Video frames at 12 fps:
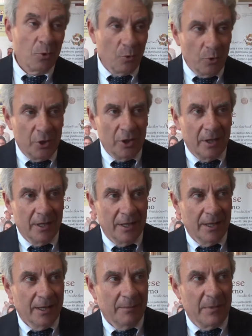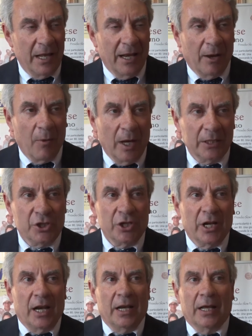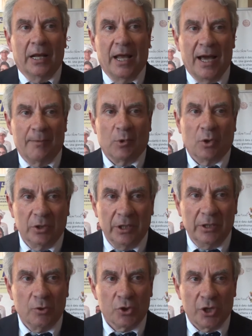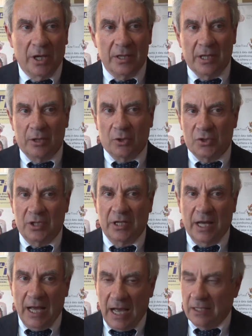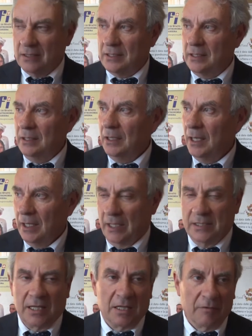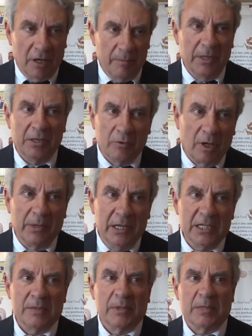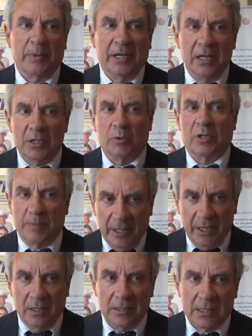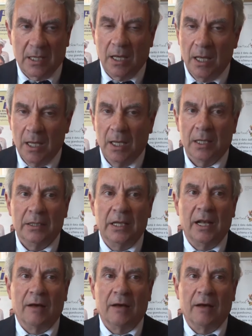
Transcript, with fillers: cui, della quale ci rallegriamo con i docenti e i nostri ragazzi. È stata veramente una bellissima esperienza, un'esperienza di